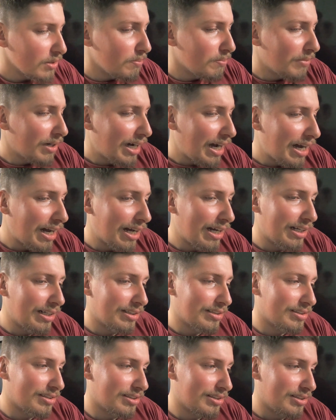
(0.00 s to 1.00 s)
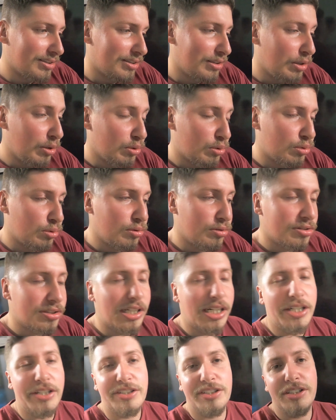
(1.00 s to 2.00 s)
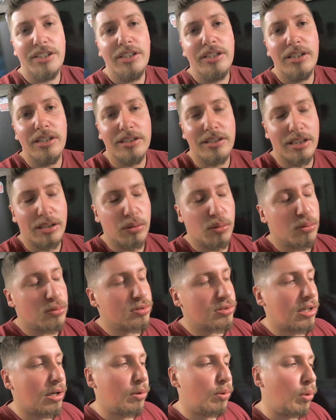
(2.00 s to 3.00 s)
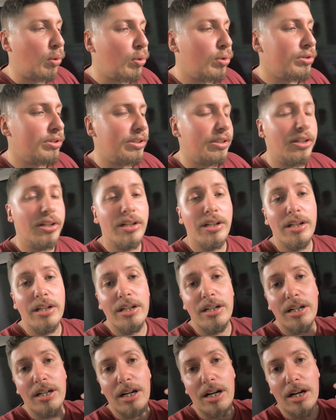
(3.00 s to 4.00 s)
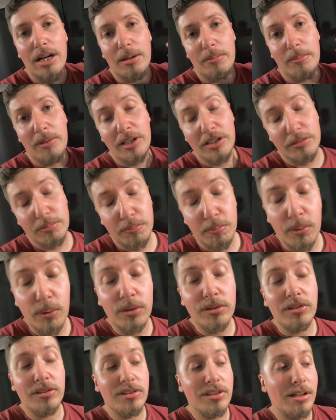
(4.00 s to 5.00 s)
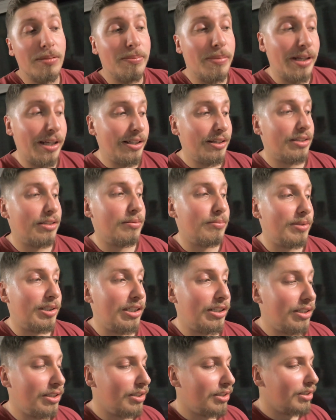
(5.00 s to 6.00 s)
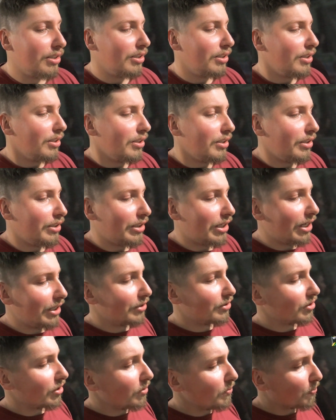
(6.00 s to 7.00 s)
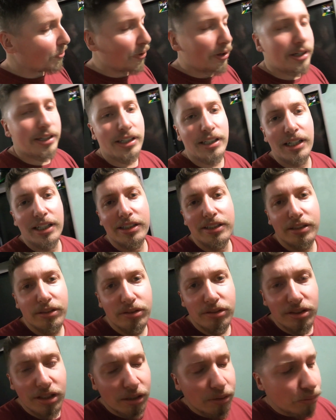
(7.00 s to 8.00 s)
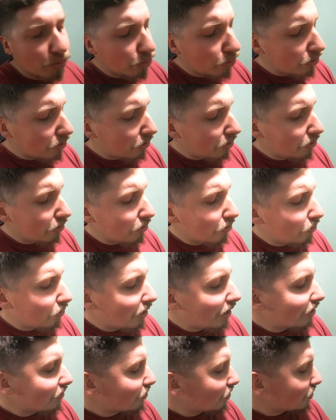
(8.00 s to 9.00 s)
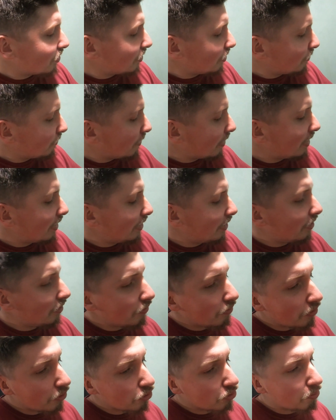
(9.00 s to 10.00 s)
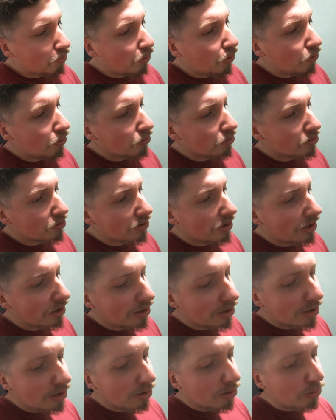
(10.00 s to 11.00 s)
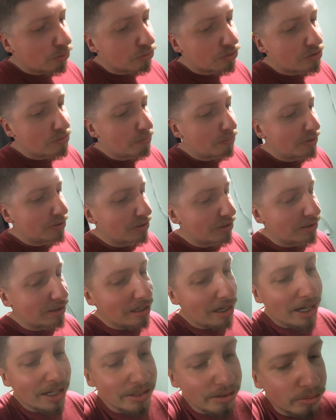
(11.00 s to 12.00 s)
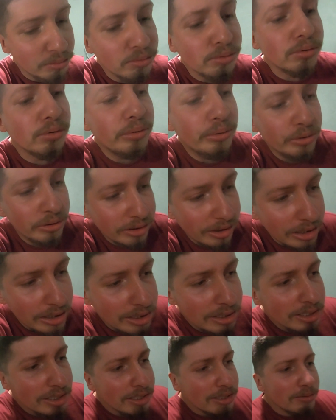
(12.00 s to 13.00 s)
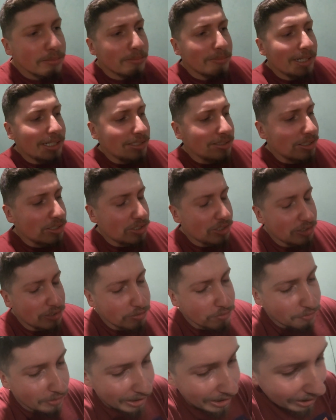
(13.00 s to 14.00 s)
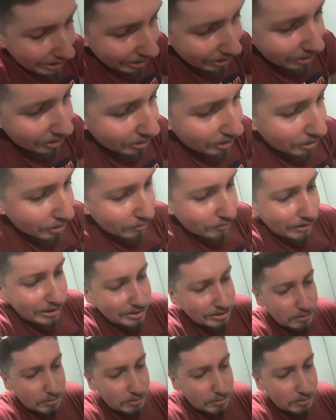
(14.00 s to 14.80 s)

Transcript: Mas deu tudo certinho, ele tá com saúde, a minha esposa está bem também. E é isso que importa, né? Tendo saúde, o resto a gente vai indo aos poucos, né? Com simplicidade, com luta, mas a gente vai vai